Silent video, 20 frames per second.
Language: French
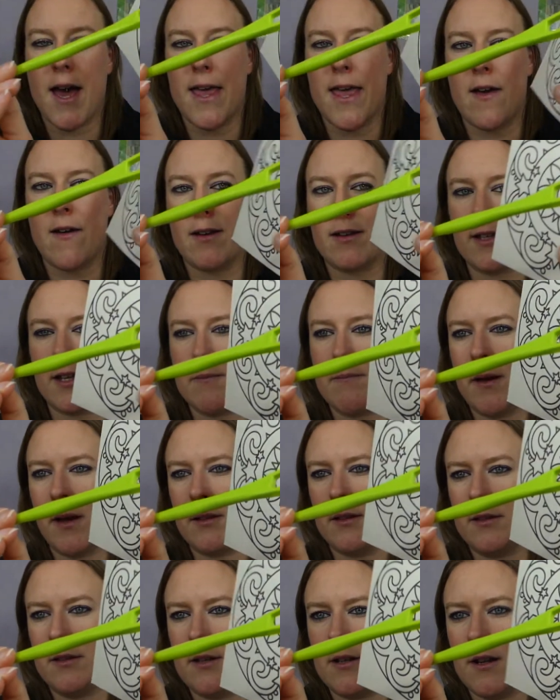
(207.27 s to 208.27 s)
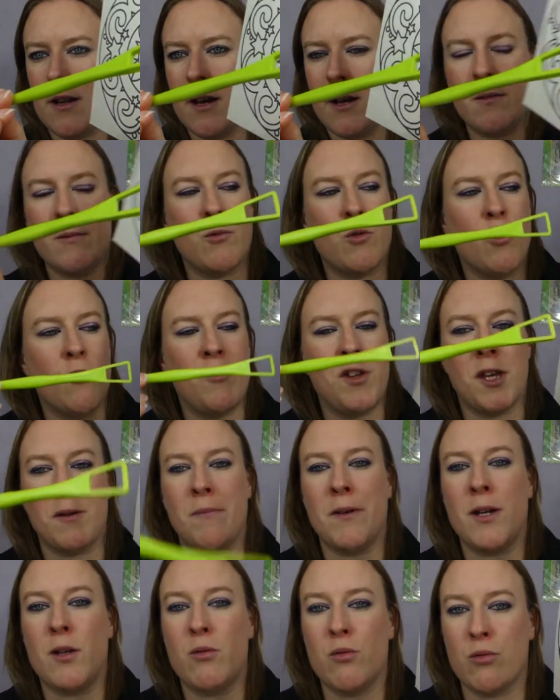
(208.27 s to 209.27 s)
Et avec cette partie là, on
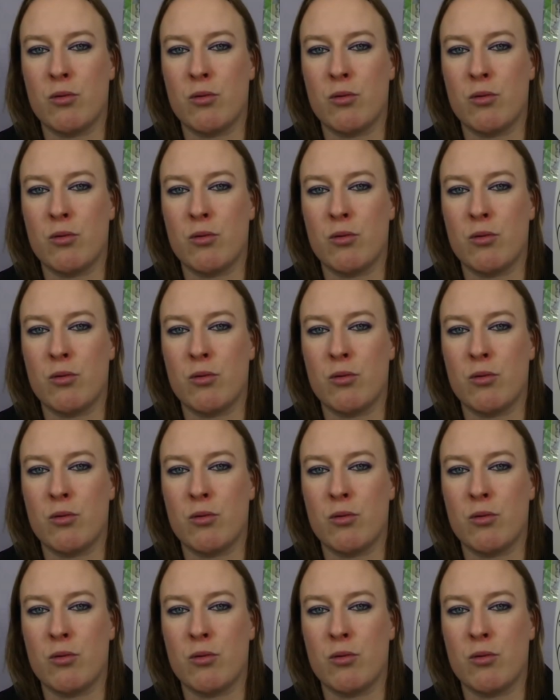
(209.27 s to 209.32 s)
vient mettre